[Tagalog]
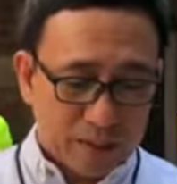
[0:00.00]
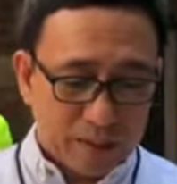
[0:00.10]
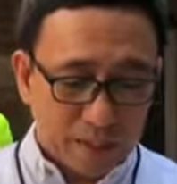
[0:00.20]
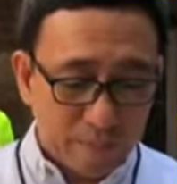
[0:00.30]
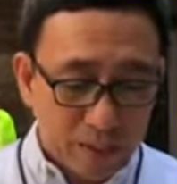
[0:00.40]

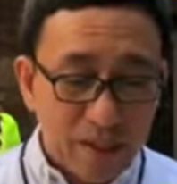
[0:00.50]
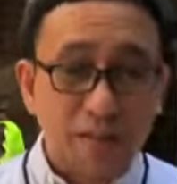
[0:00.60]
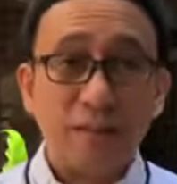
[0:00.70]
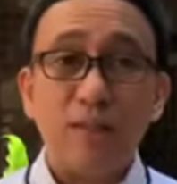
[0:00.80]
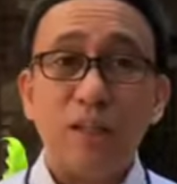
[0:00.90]

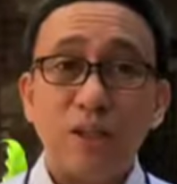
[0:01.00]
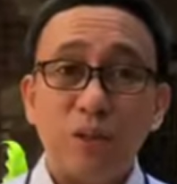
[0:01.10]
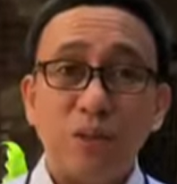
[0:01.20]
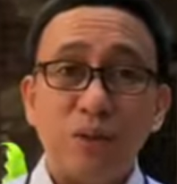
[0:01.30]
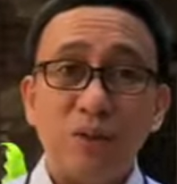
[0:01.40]
gamitin
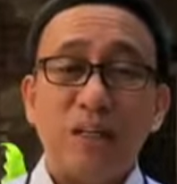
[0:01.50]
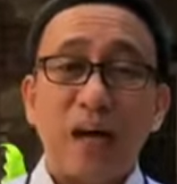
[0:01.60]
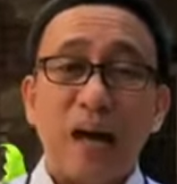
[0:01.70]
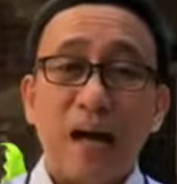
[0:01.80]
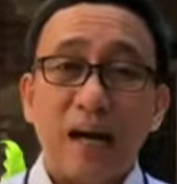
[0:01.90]
ninyo
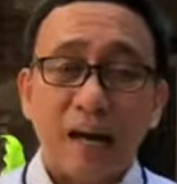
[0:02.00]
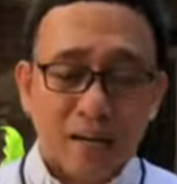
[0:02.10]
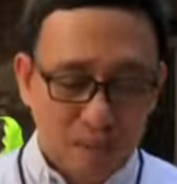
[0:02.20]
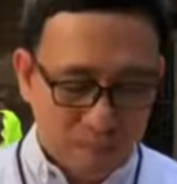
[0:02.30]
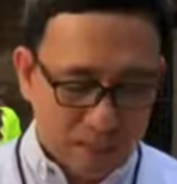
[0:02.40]
ang
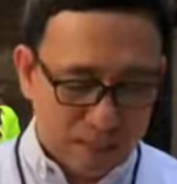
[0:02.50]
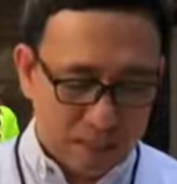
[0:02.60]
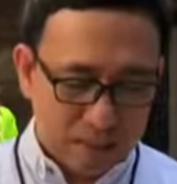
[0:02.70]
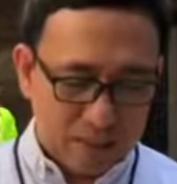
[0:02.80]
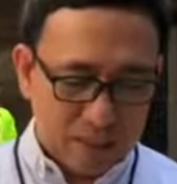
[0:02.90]

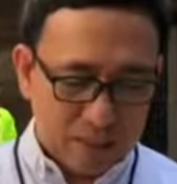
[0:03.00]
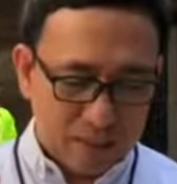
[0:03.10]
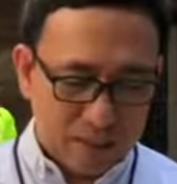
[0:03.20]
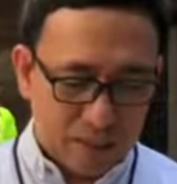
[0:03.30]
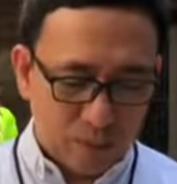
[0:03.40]
kayamanan
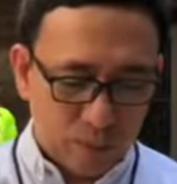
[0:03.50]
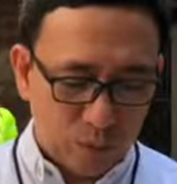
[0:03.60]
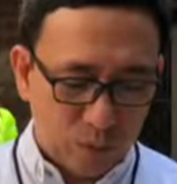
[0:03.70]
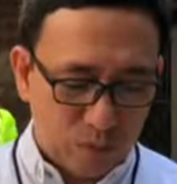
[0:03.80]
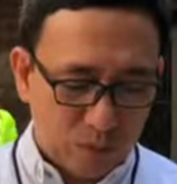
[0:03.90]
ng
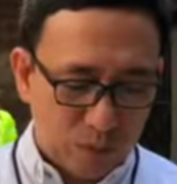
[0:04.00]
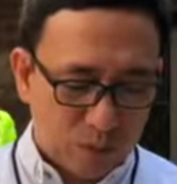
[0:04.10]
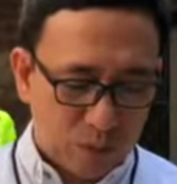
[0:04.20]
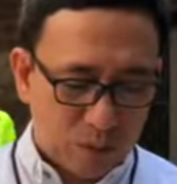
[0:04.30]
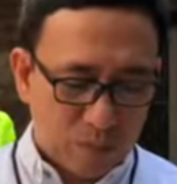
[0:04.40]
mundong
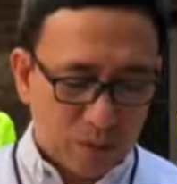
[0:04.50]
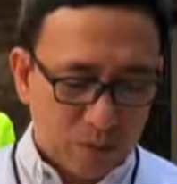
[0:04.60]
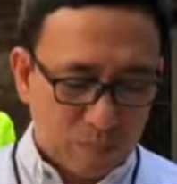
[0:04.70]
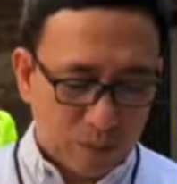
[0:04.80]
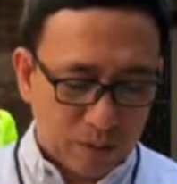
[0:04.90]
ito
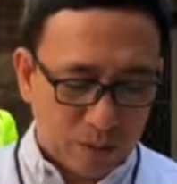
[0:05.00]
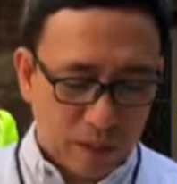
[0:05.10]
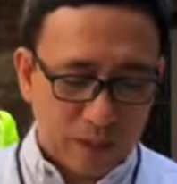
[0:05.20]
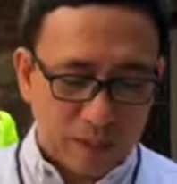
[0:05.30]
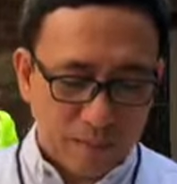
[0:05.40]
sa
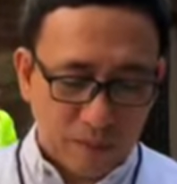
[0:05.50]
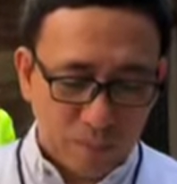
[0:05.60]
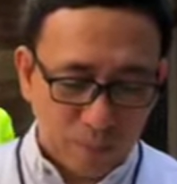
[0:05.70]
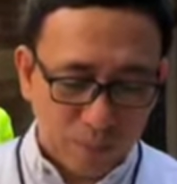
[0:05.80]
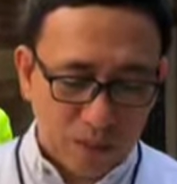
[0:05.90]
paggawa ng
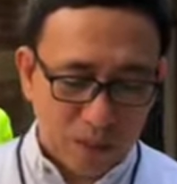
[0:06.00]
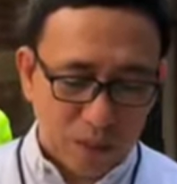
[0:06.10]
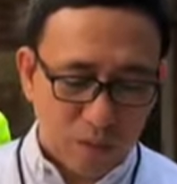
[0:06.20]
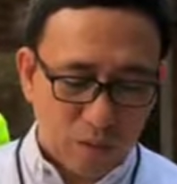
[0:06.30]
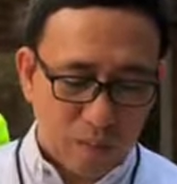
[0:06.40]
mabuti sa
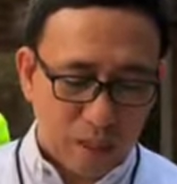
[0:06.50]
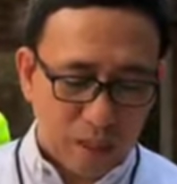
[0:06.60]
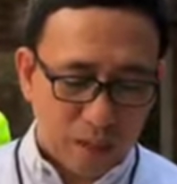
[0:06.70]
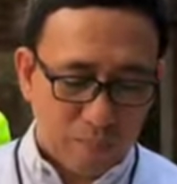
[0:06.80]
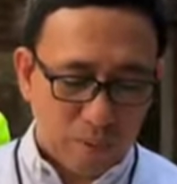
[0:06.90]
inyong mga
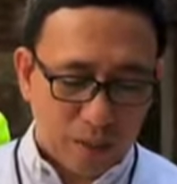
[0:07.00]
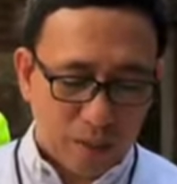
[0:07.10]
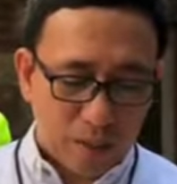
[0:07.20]
kapwa